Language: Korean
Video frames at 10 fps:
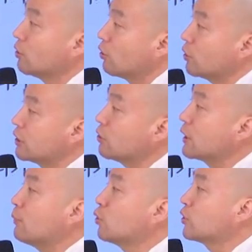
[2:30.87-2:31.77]

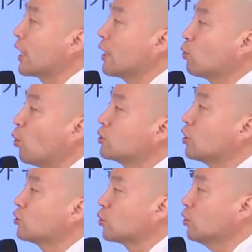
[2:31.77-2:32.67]
어디선가 모르게
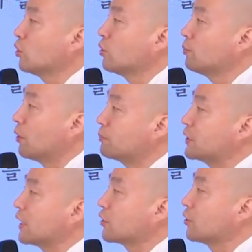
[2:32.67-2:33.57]
공청으로
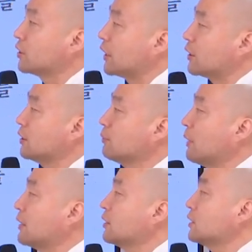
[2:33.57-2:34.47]
법장이여 그대는
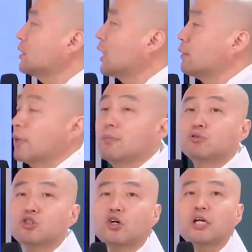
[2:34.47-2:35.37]
반드시 이 다음에
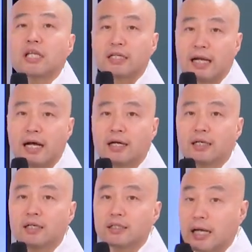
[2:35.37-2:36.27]
부처가 되리라
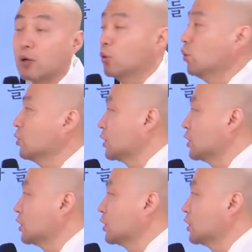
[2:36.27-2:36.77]
라고